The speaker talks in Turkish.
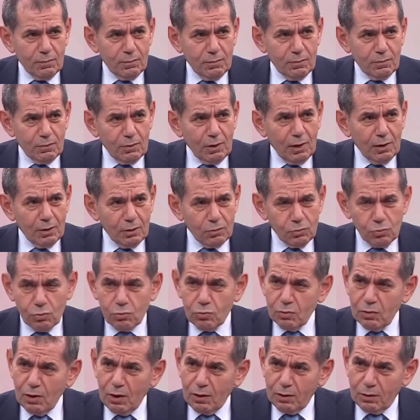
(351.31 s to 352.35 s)
Yani yüz,
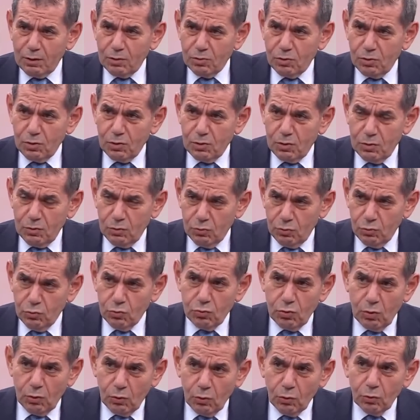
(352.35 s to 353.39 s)
yaklaşık yüzde
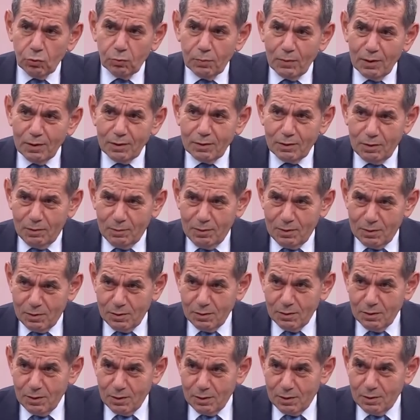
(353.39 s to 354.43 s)
on
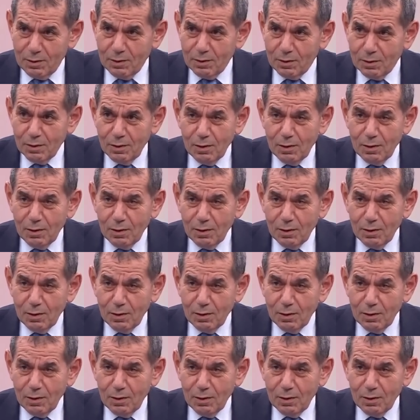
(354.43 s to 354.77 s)
mertebesindeki